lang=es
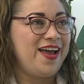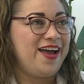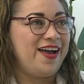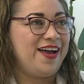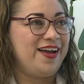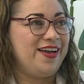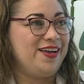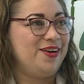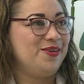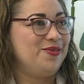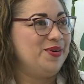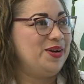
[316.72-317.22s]

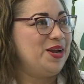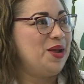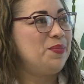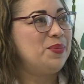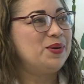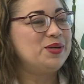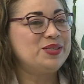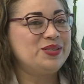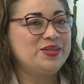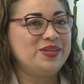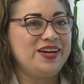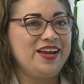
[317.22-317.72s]
Hay algunas
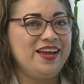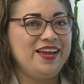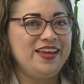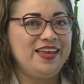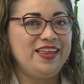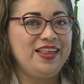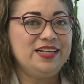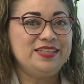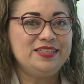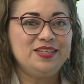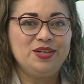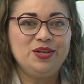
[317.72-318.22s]
personas
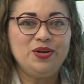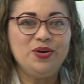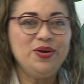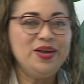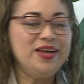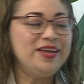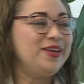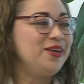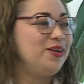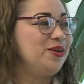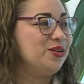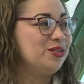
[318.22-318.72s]
que dicen, no,
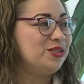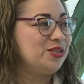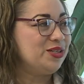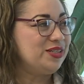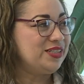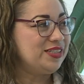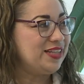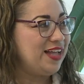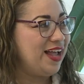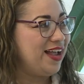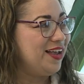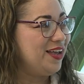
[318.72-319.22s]
es que yo soy
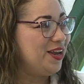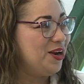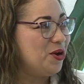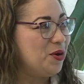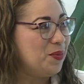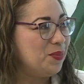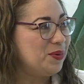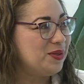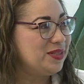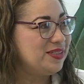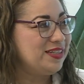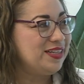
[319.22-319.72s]
sangre
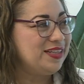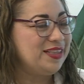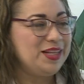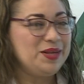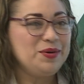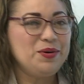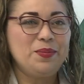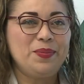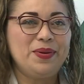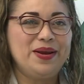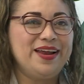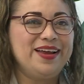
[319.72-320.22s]
o
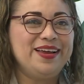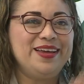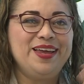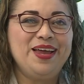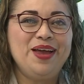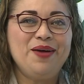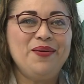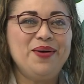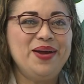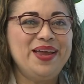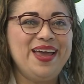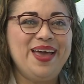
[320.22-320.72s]
positivo, ¿para
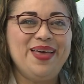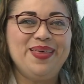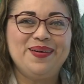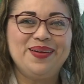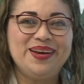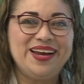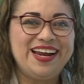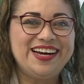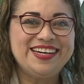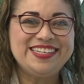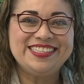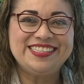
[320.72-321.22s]
qué voy a
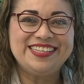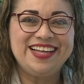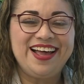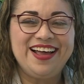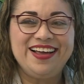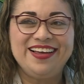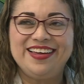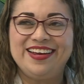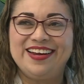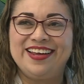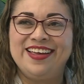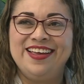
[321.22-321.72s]
donar
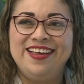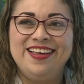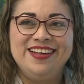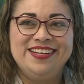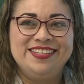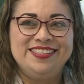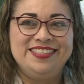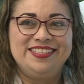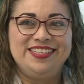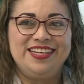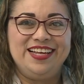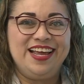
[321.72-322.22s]
sangre?
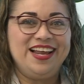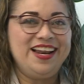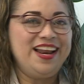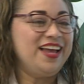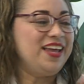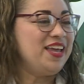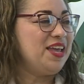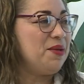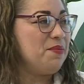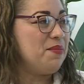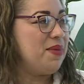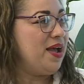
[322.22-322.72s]
Si es
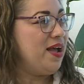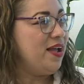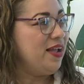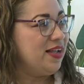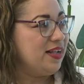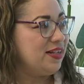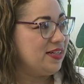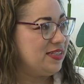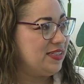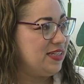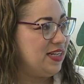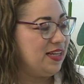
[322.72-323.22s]
la que más
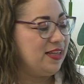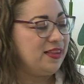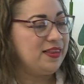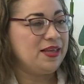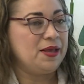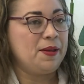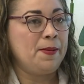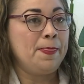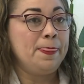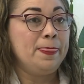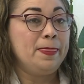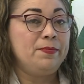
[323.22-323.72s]

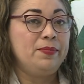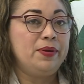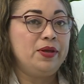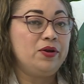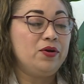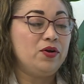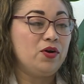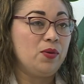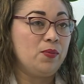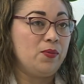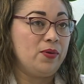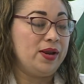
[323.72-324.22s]
existe,
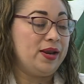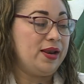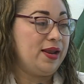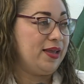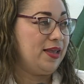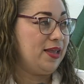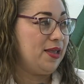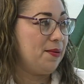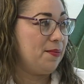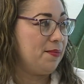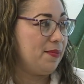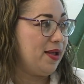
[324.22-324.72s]
pero como es la
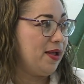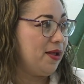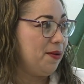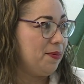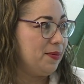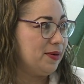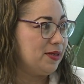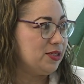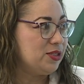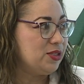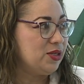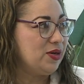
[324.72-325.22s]
que más
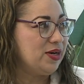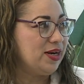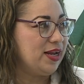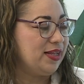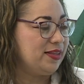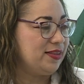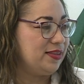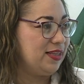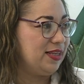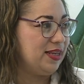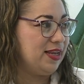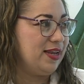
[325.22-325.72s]
personas
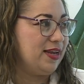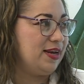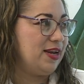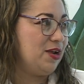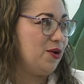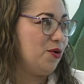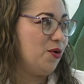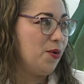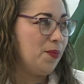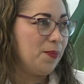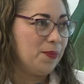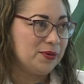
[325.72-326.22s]

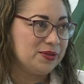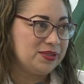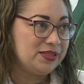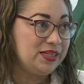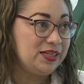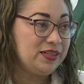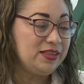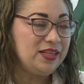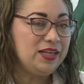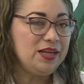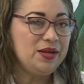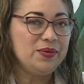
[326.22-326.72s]
tienen o
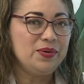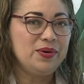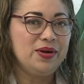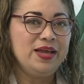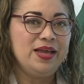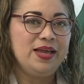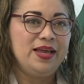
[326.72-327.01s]
positivo,